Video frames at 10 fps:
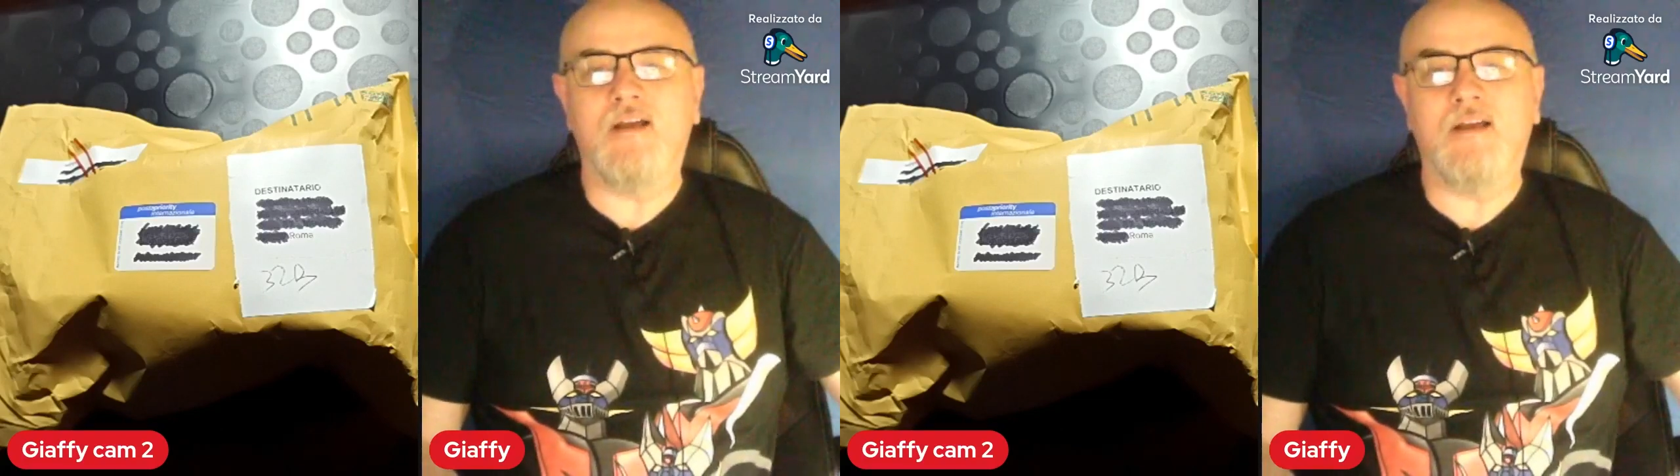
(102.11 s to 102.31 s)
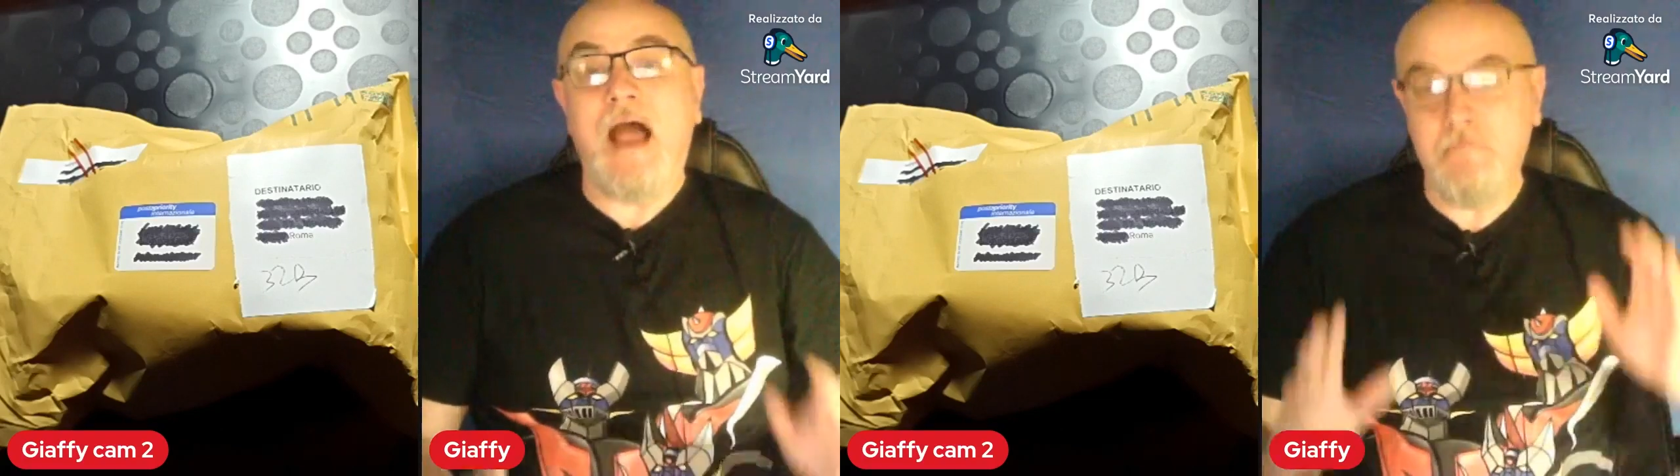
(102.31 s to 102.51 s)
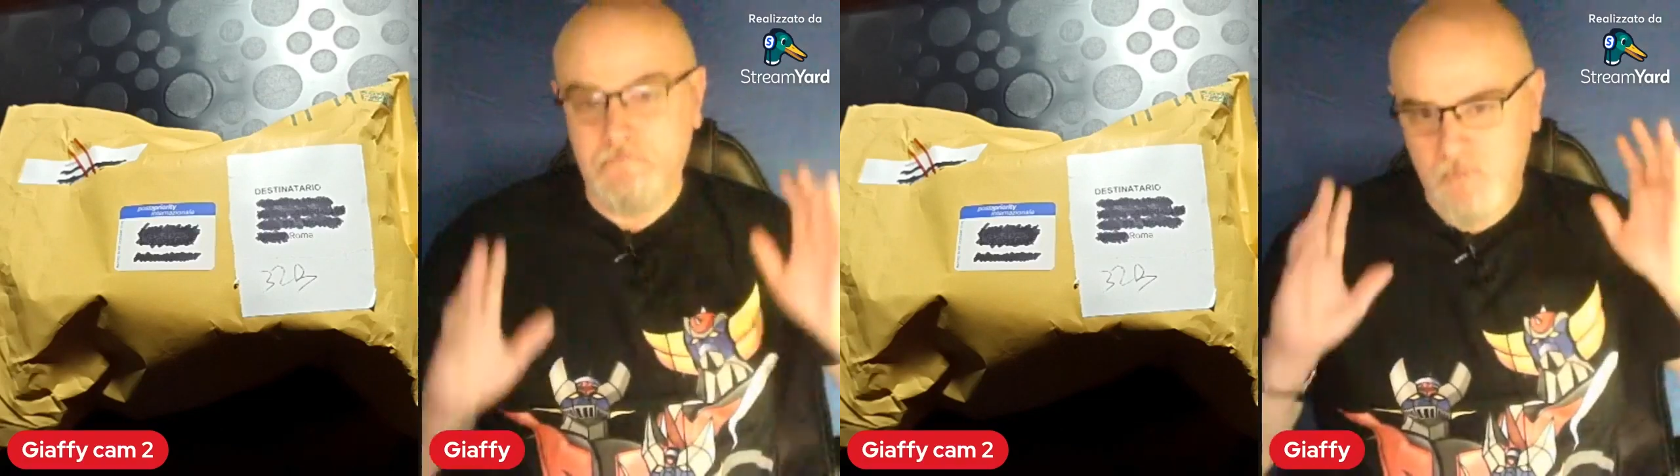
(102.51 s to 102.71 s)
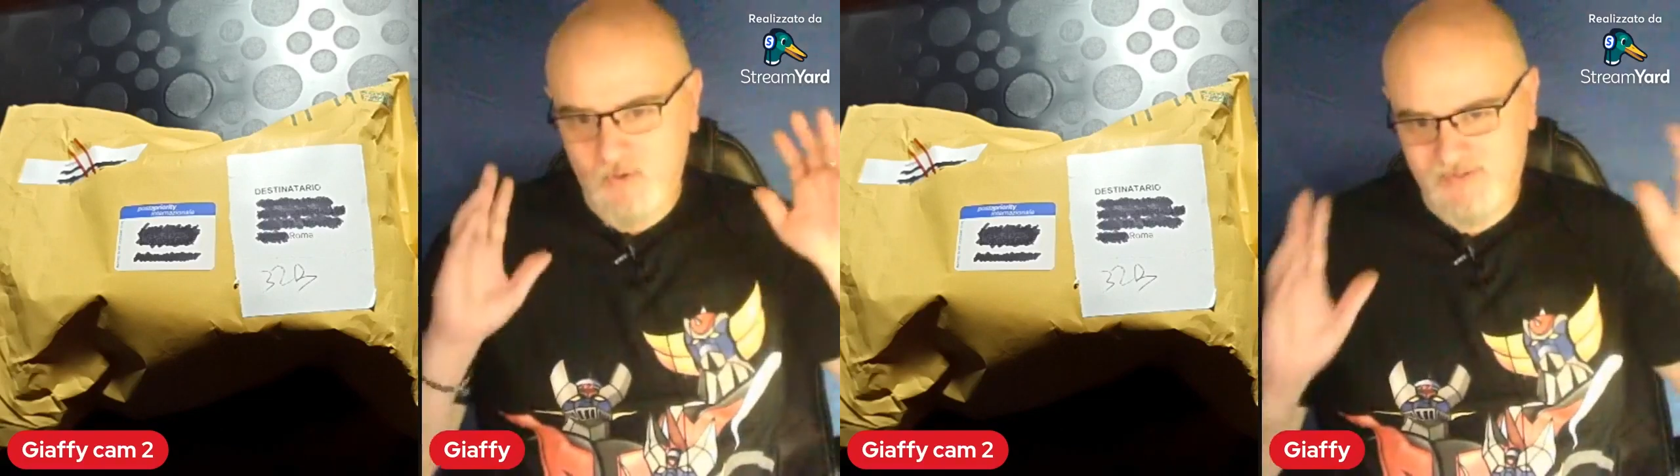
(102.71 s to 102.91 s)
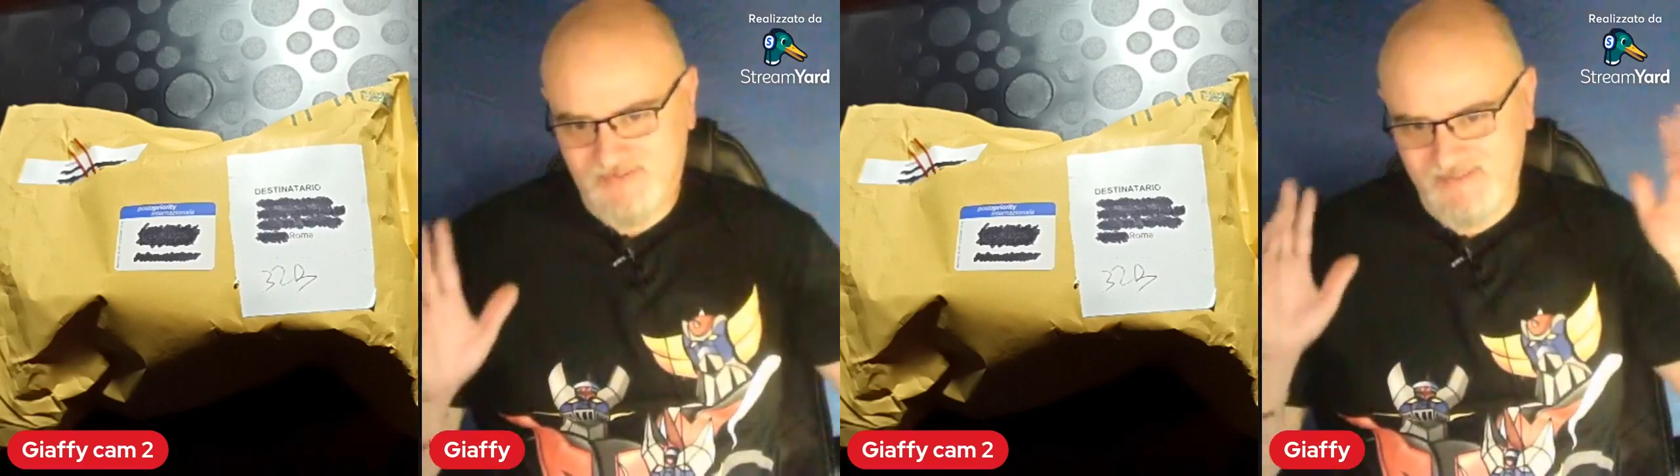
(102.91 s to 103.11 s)

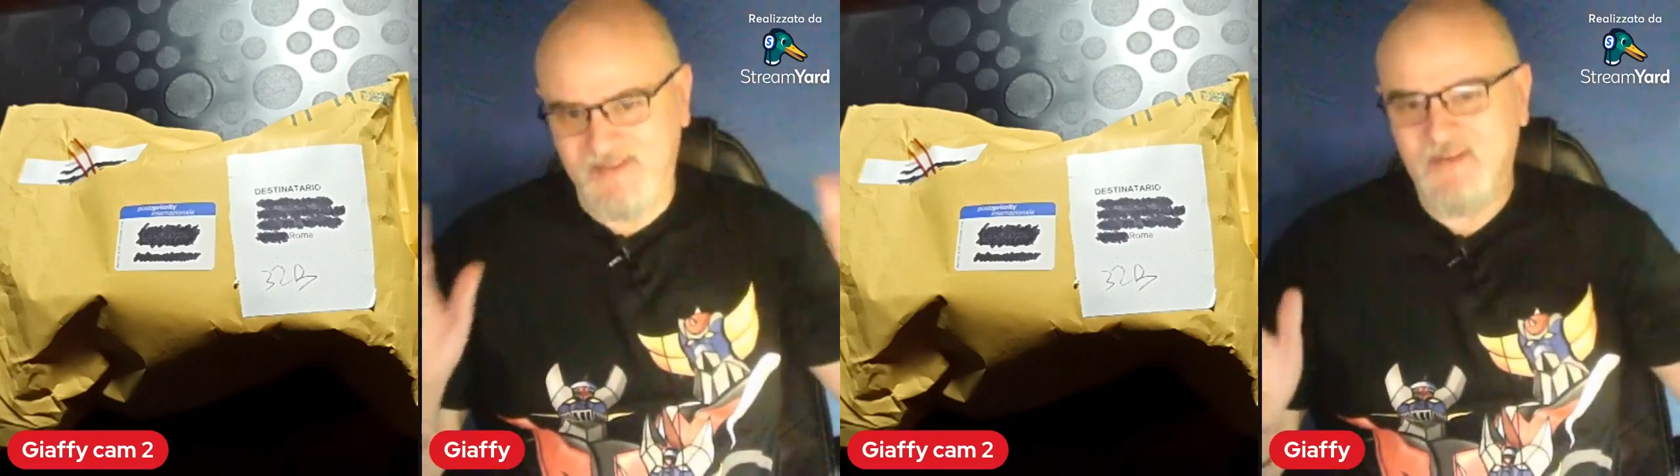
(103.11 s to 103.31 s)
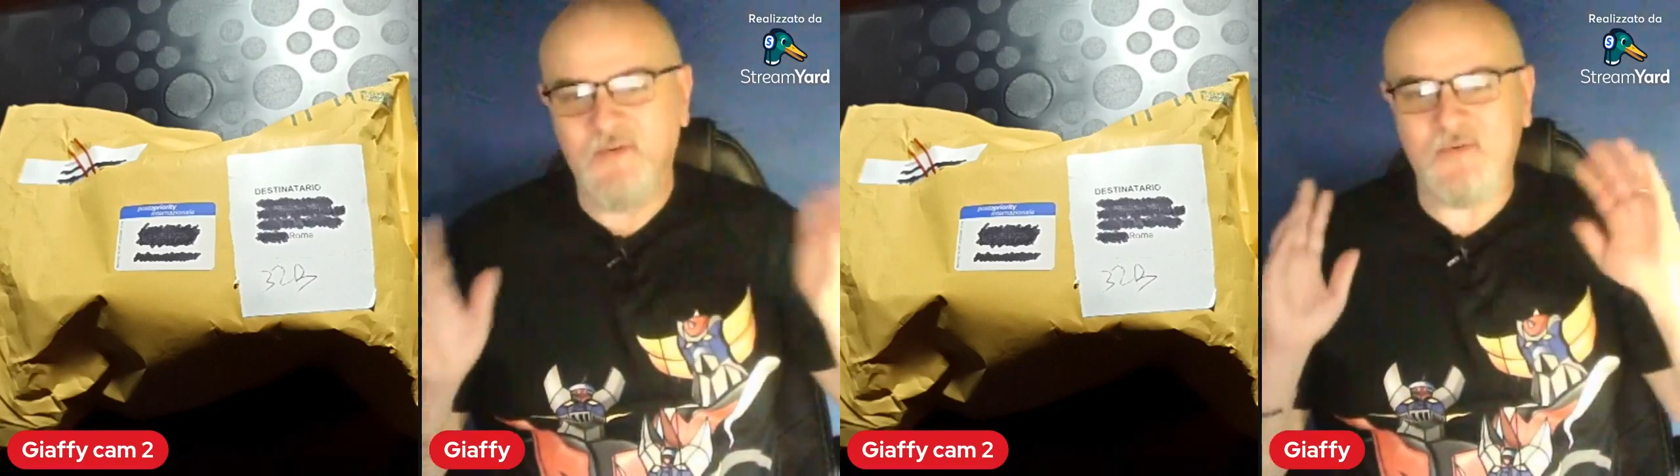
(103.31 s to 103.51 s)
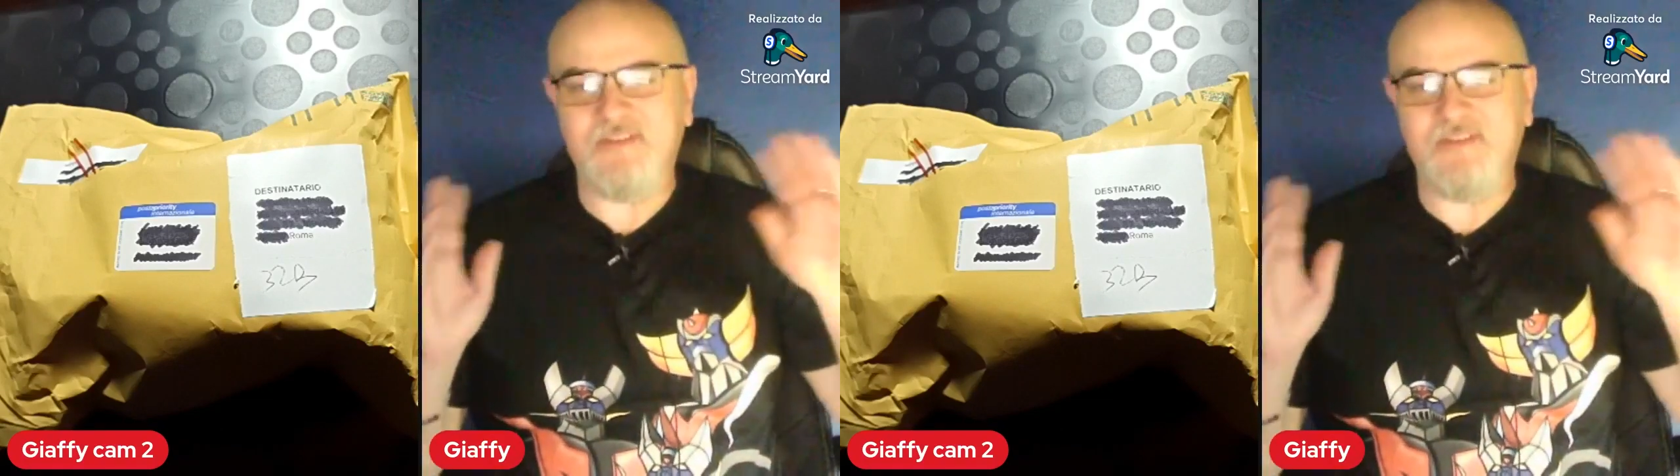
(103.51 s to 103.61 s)
unboxing, io